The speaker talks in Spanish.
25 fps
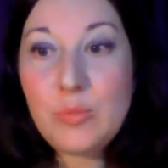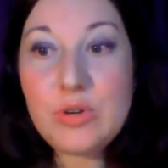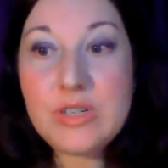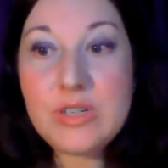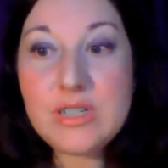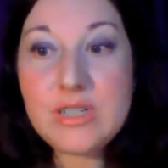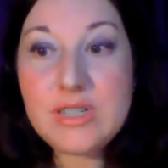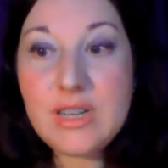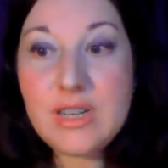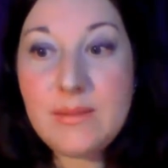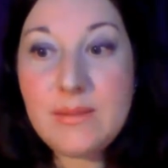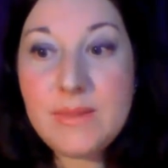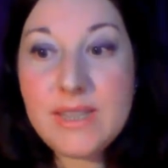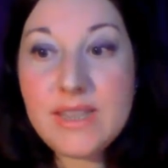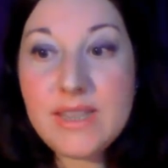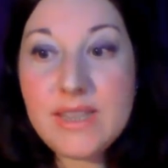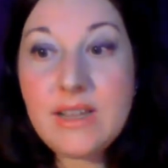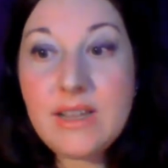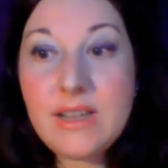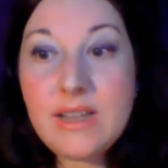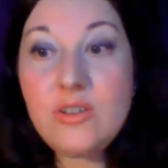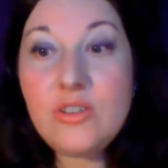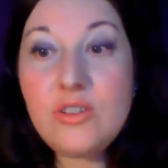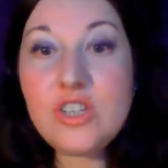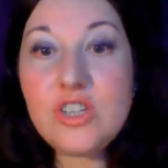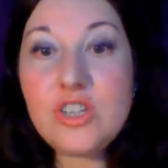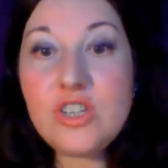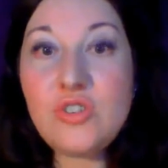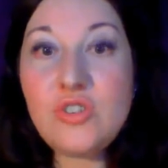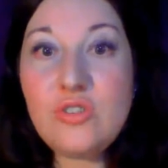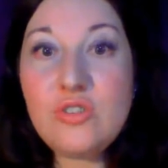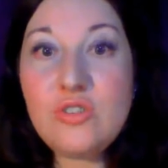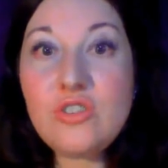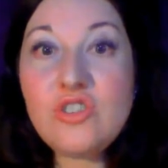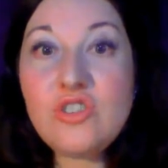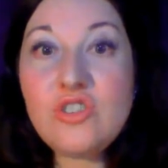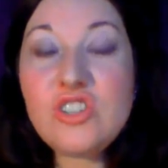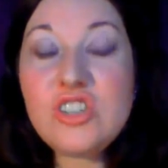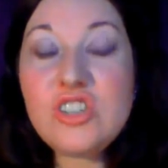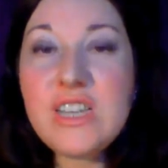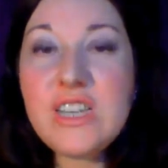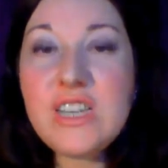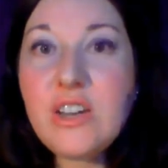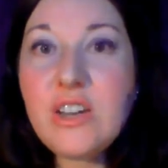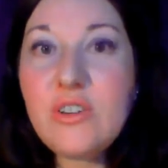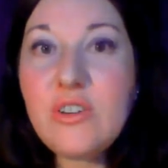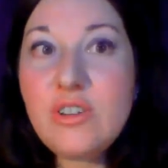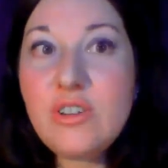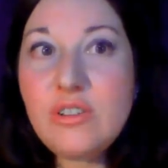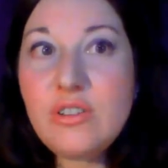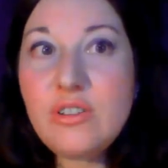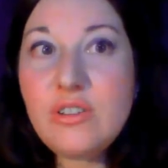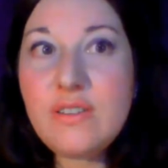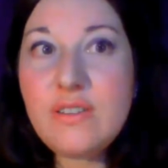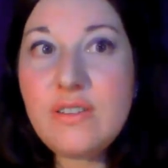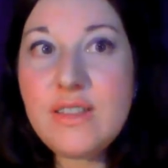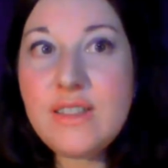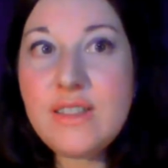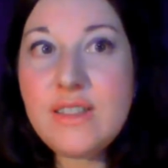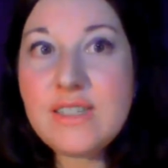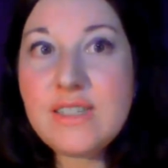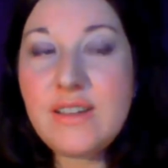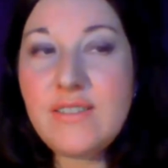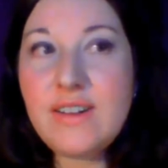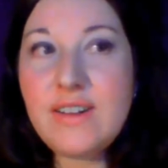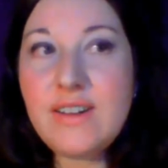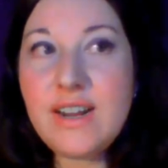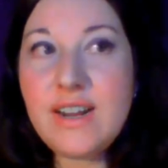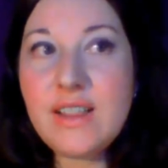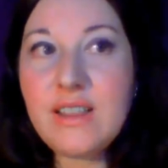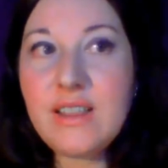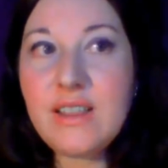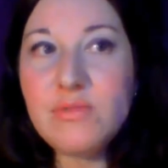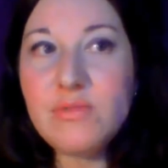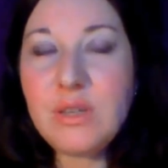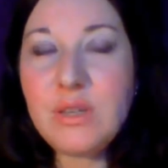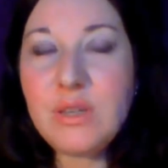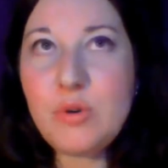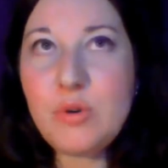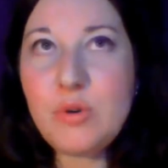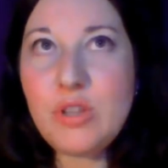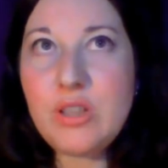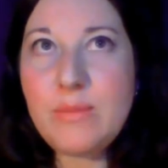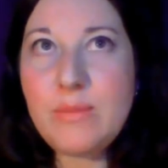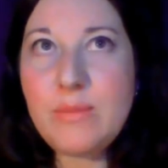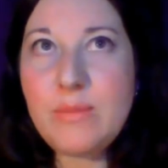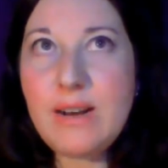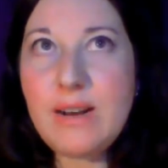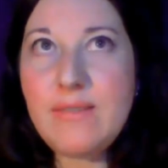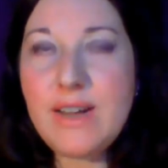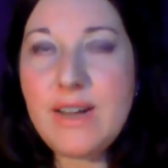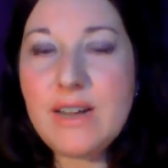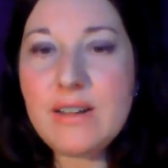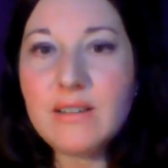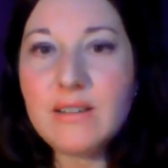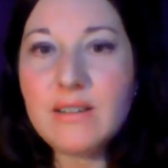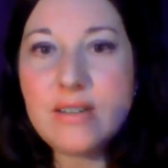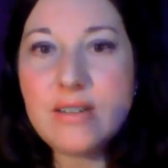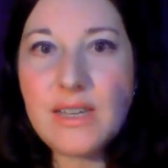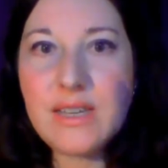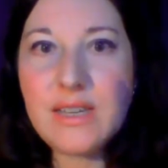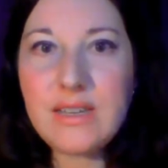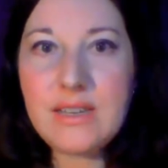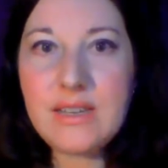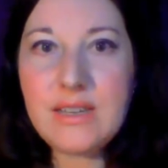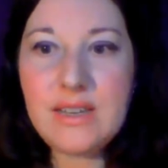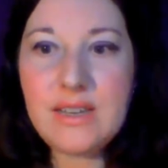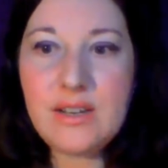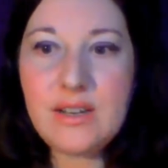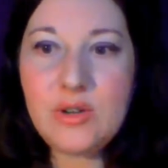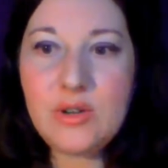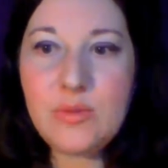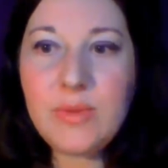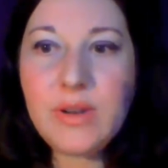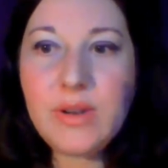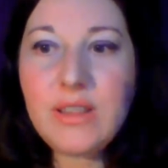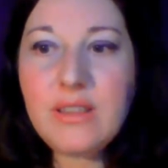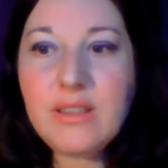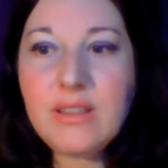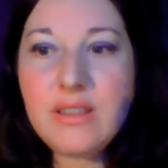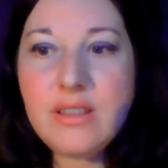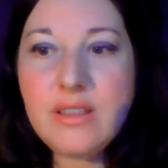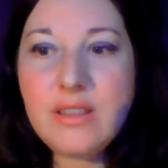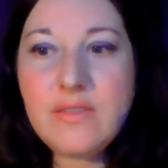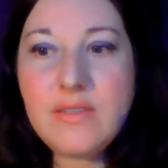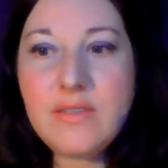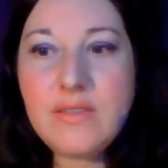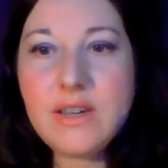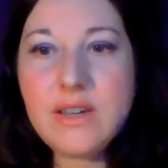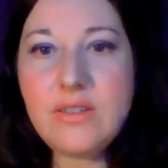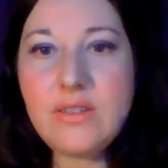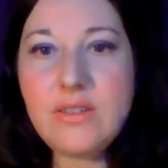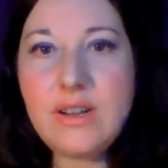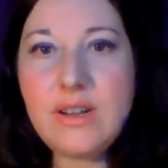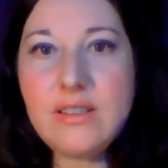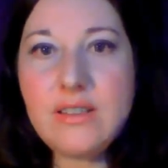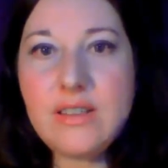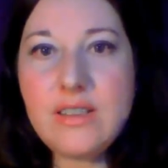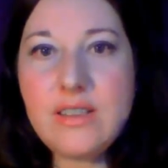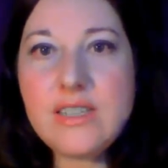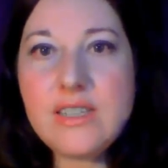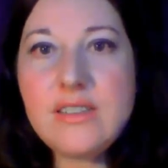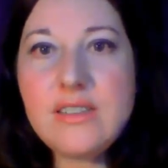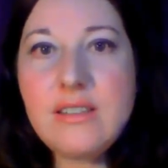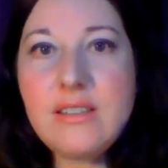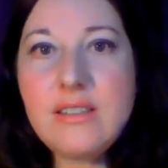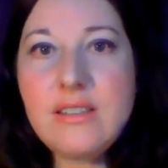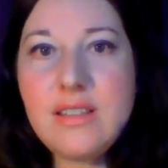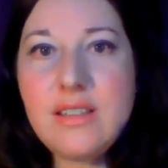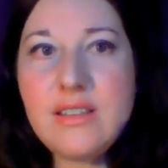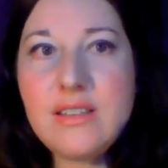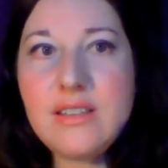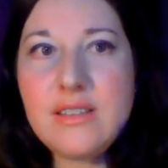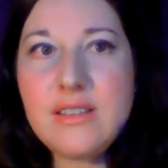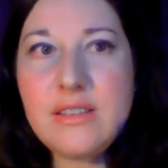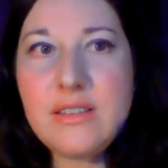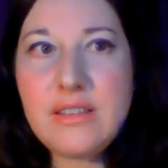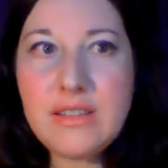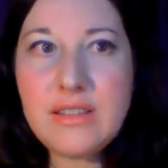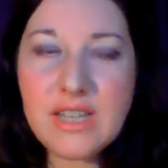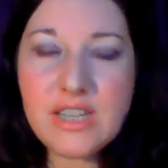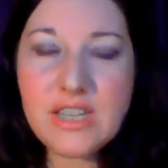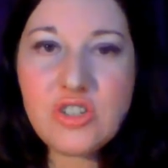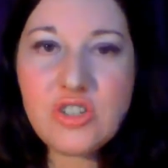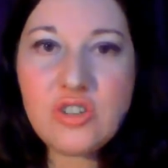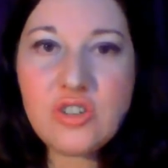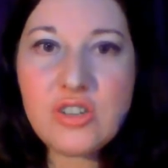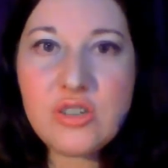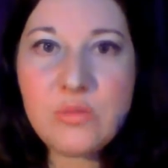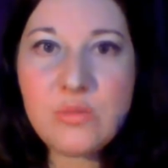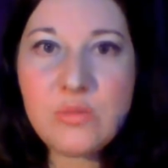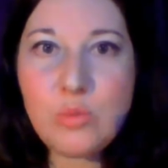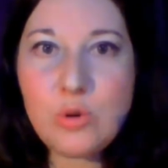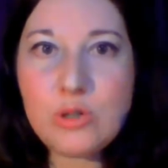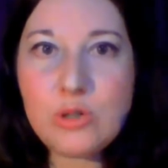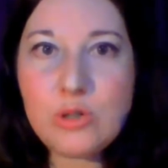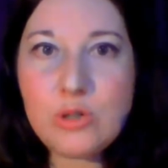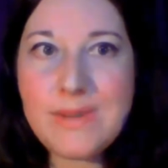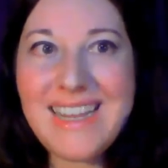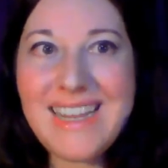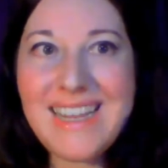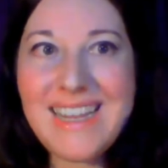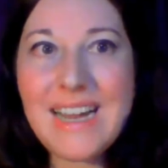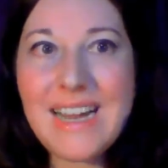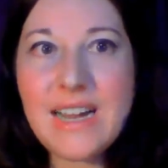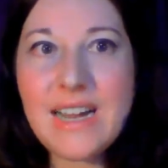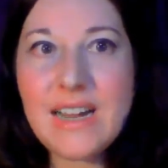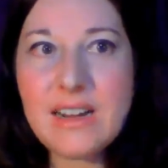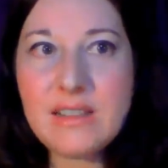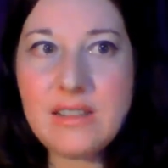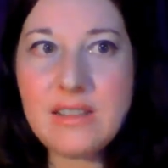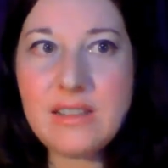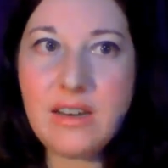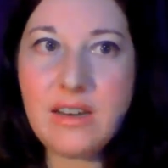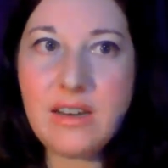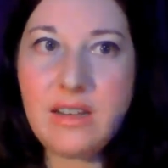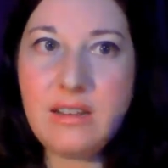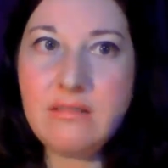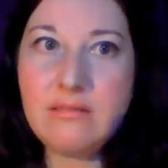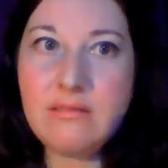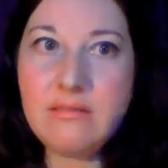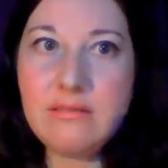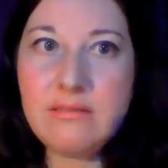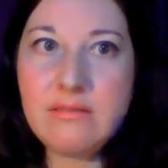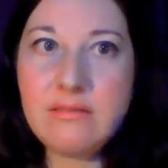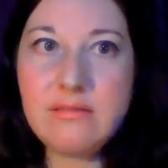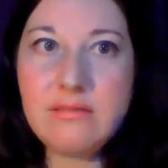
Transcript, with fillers: Pues realmente lo desconozco. Sí que he oído a veces hablar de un tipo de malva. Eh, el nombre científico del aceite esencial de incienso es Boswellia carteri.